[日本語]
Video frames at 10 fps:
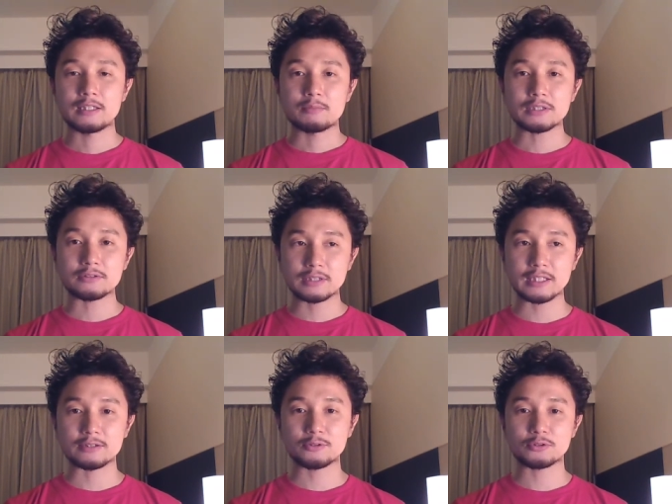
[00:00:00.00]
まず
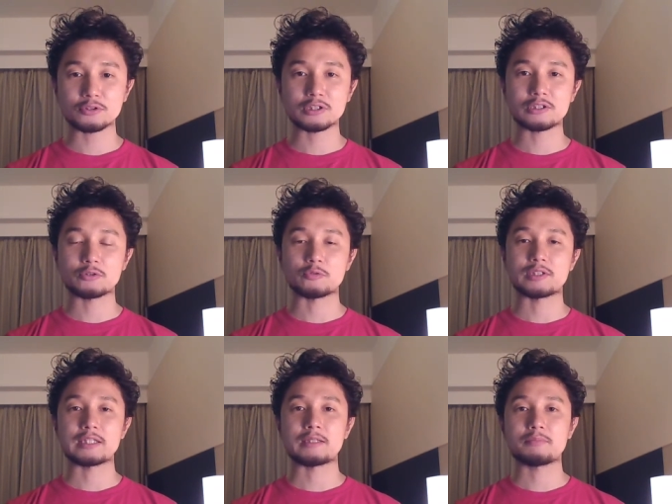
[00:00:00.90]
ね、そういう時っていうの
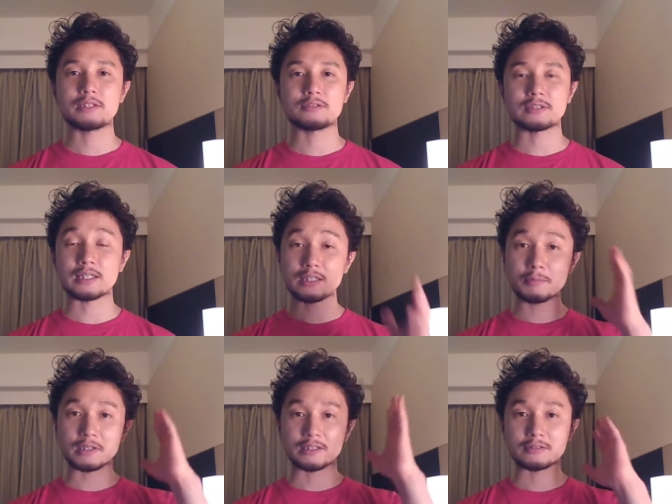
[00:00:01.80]
はね、まず
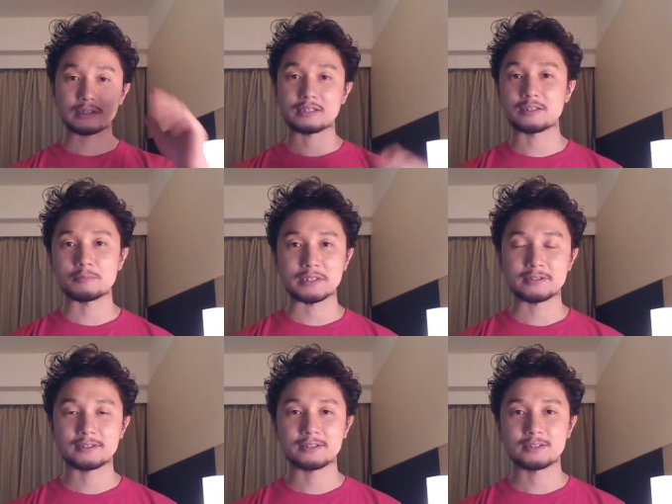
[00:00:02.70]
頭が疲れてま
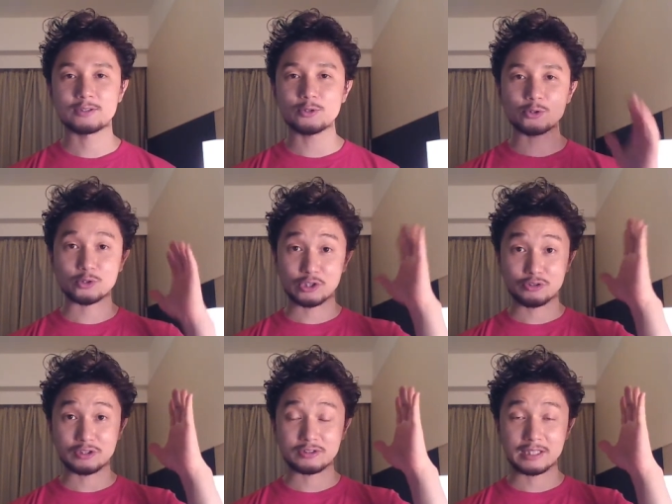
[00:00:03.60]
す。脳の疲
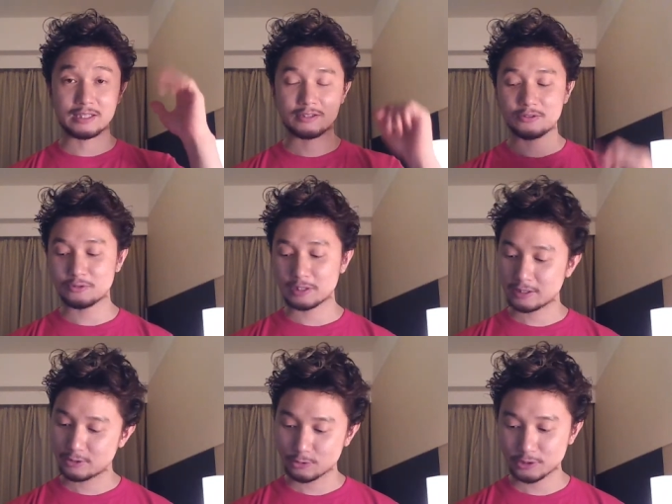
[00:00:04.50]
労ですね。脳が
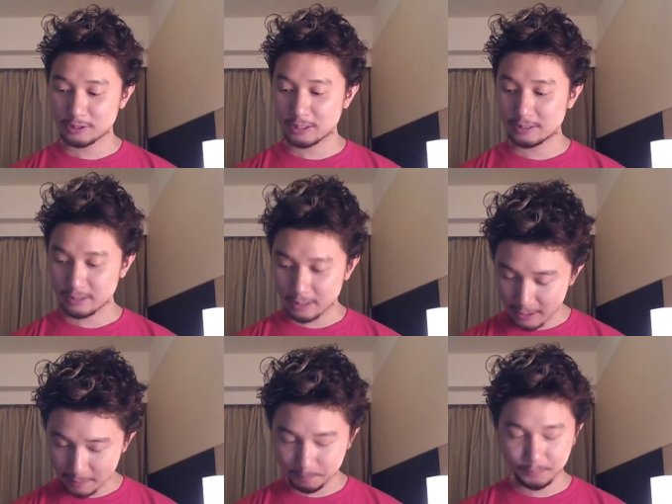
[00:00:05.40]
疲労してい
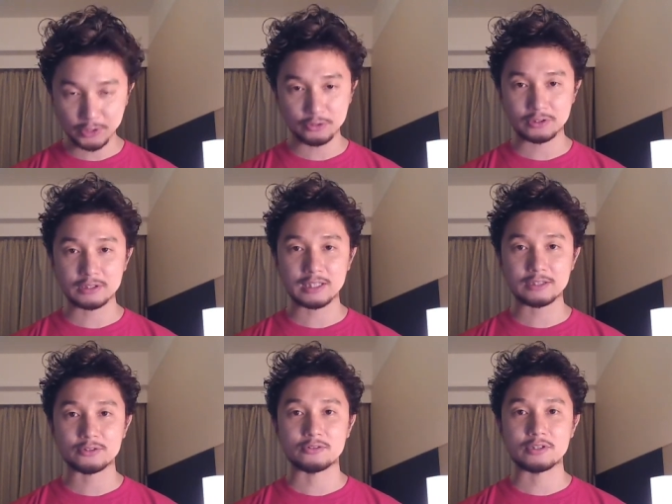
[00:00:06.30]
て、脳に
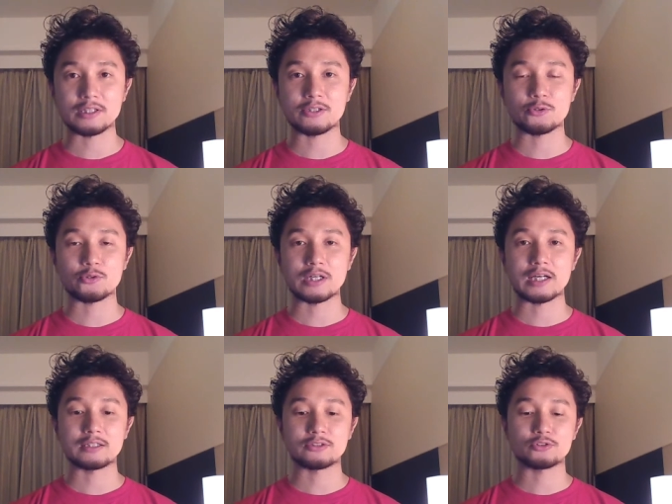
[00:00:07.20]
酸素と栄養
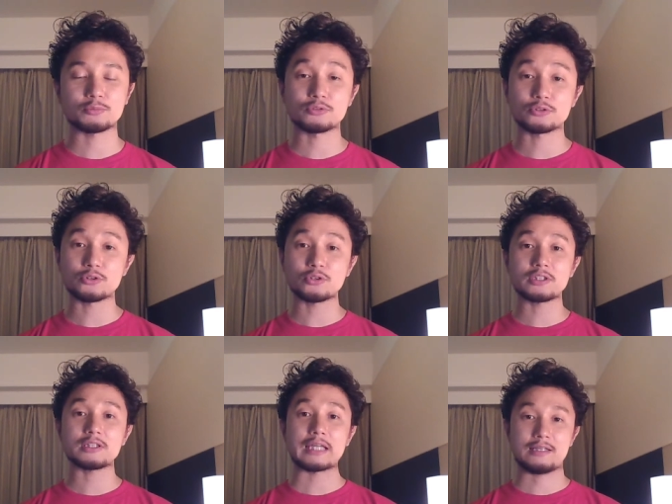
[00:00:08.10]
が十分届
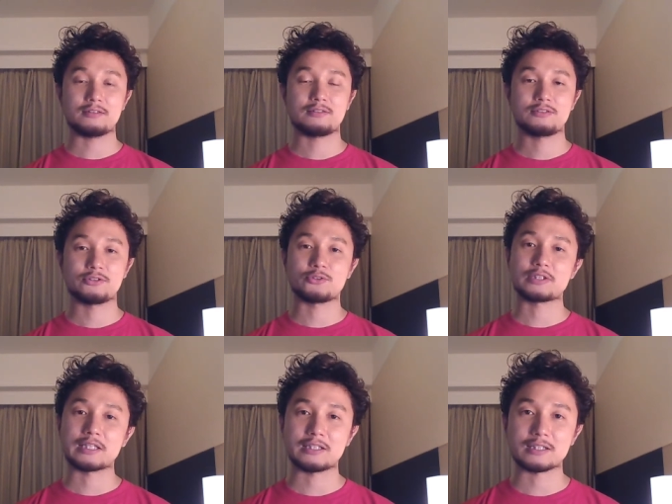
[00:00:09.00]
いてない。状
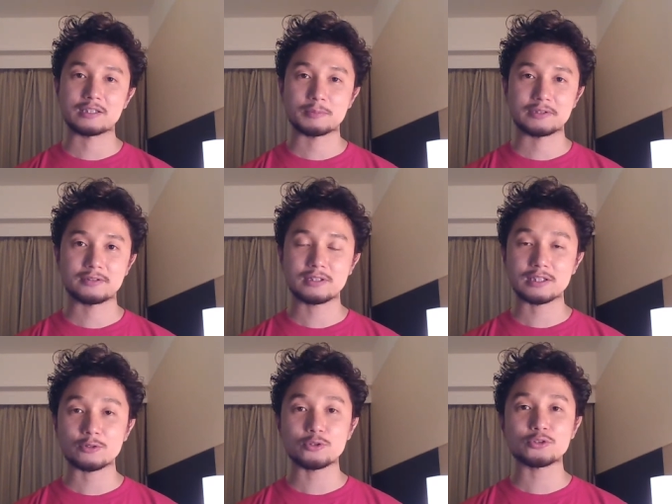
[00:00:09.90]
態になってます。だ
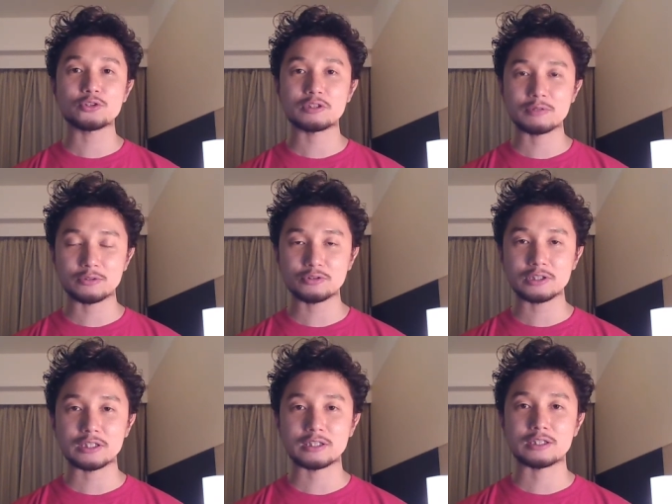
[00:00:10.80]
からこういう時はどうし
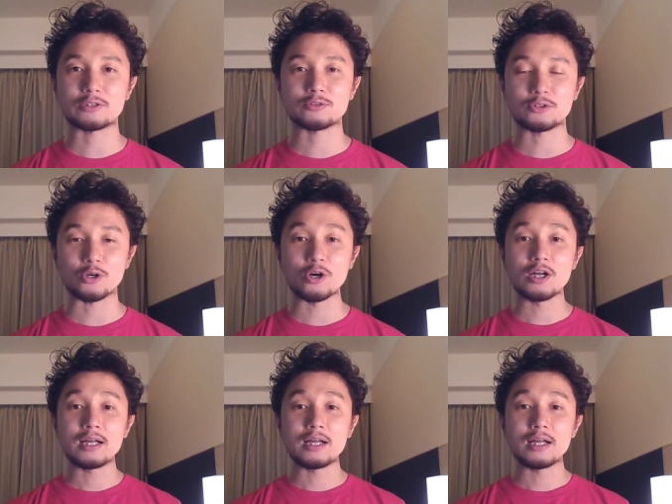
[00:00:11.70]
たらいいかっていうと、